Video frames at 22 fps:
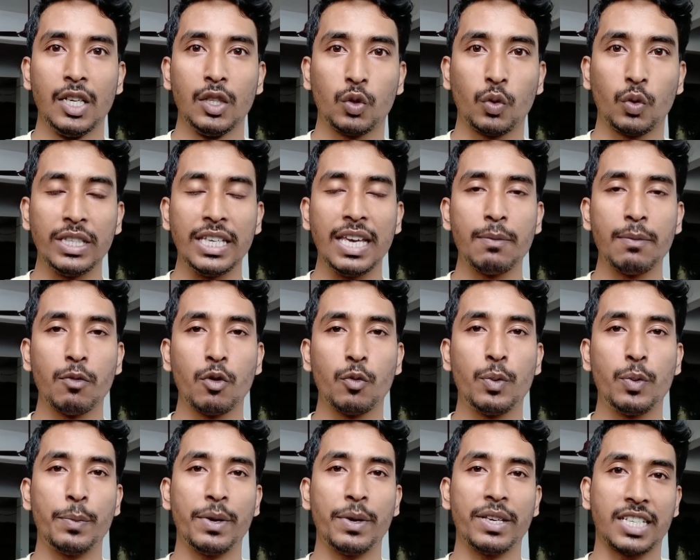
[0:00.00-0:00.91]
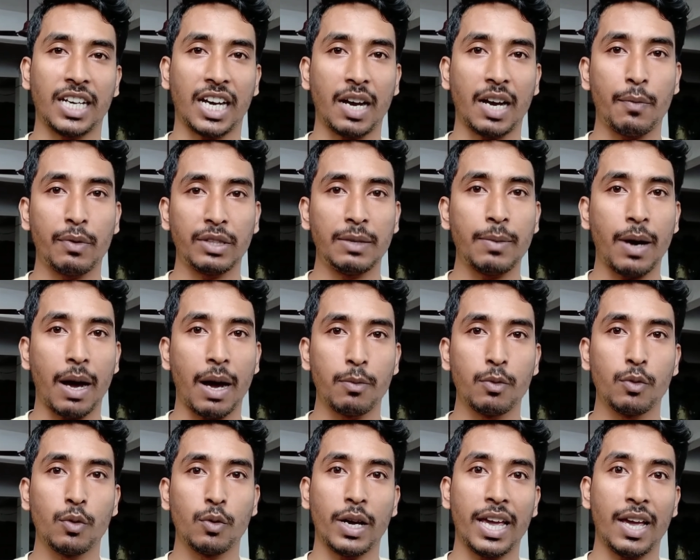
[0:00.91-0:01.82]
तो ये मूवी में जगपति
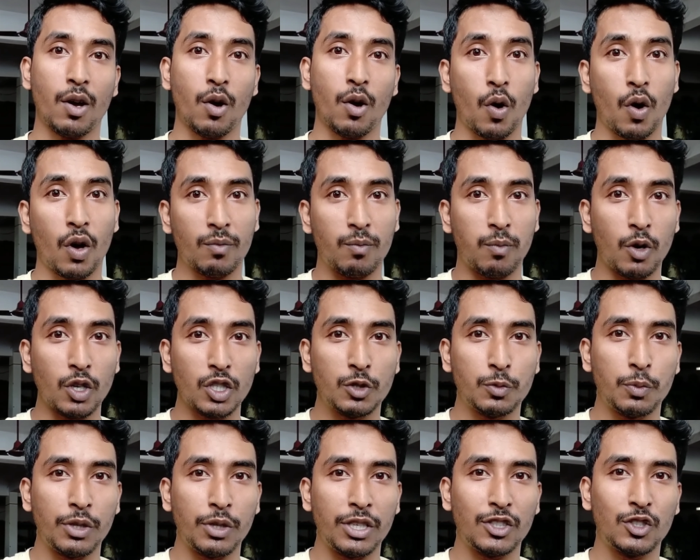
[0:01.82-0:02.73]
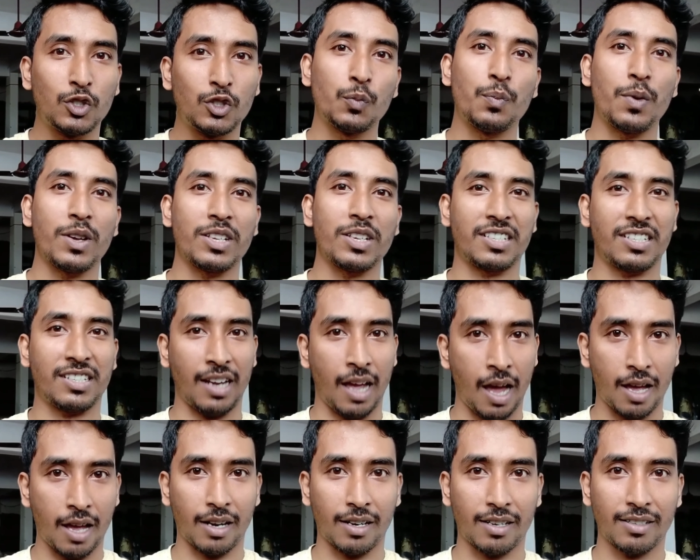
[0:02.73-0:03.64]
बाबू है और भोजपुरी
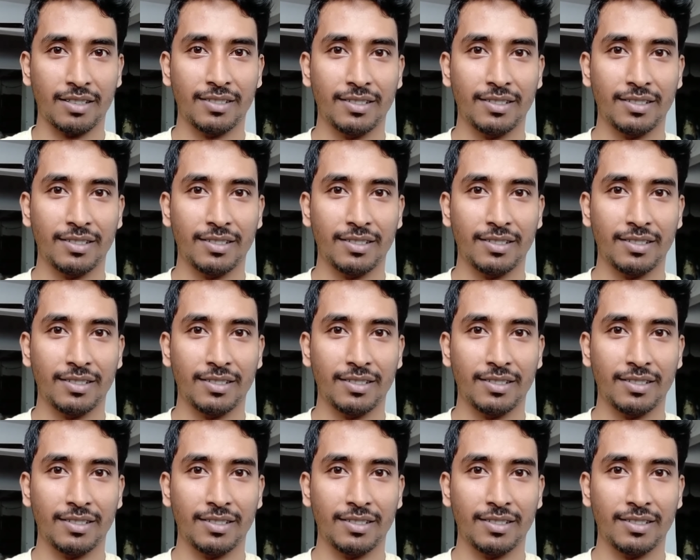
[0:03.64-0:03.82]
सुपरस्टार